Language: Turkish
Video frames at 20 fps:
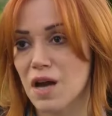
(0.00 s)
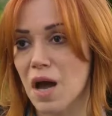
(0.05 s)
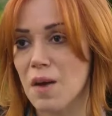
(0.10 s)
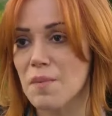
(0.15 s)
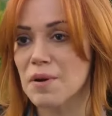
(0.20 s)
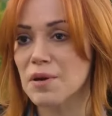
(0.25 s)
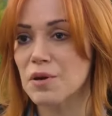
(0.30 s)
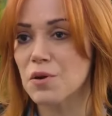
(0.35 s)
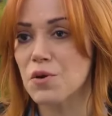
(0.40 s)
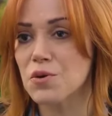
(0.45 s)

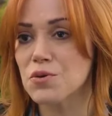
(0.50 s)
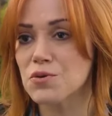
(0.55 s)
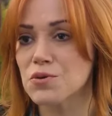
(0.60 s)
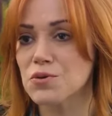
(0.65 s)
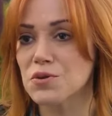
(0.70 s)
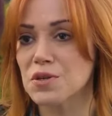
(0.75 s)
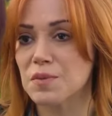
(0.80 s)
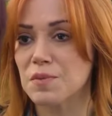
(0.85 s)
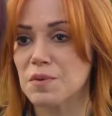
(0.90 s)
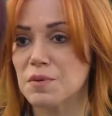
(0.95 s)
Ama
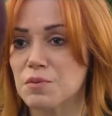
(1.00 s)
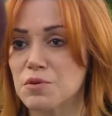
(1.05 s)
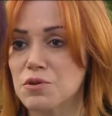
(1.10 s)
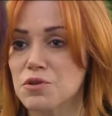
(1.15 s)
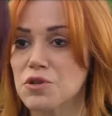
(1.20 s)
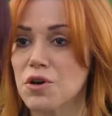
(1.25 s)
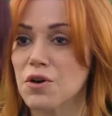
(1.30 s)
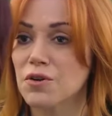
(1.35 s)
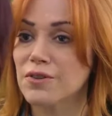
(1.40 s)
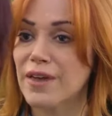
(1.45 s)
gördüğün gibi
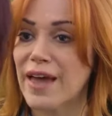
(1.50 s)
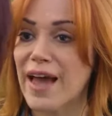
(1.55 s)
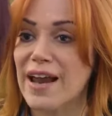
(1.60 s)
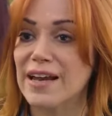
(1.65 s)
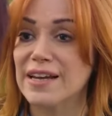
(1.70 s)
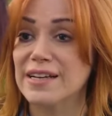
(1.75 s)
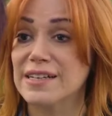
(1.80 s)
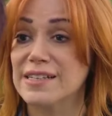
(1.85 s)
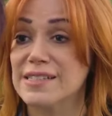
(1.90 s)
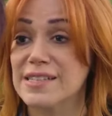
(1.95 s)
bu çok değerli
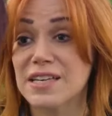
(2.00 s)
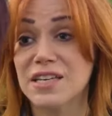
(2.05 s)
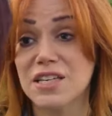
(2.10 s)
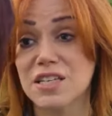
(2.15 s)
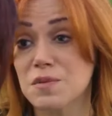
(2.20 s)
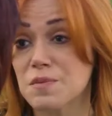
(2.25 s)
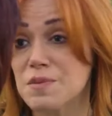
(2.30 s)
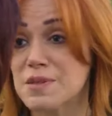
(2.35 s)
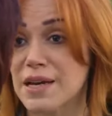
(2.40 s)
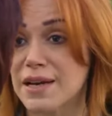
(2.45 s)
kıza
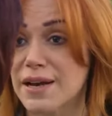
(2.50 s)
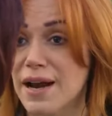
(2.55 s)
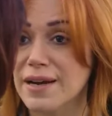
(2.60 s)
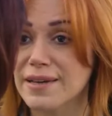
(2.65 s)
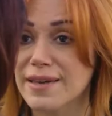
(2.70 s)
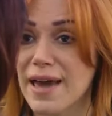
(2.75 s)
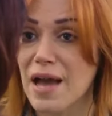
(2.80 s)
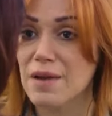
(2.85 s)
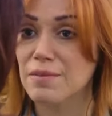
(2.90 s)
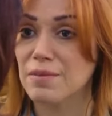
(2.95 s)
hiçbir zarar
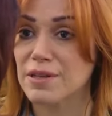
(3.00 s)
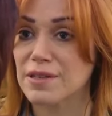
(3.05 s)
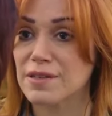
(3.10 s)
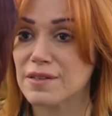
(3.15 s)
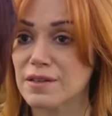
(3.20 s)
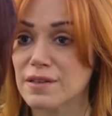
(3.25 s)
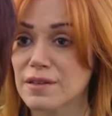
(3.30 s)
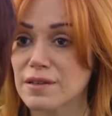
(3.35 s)
gelmedi.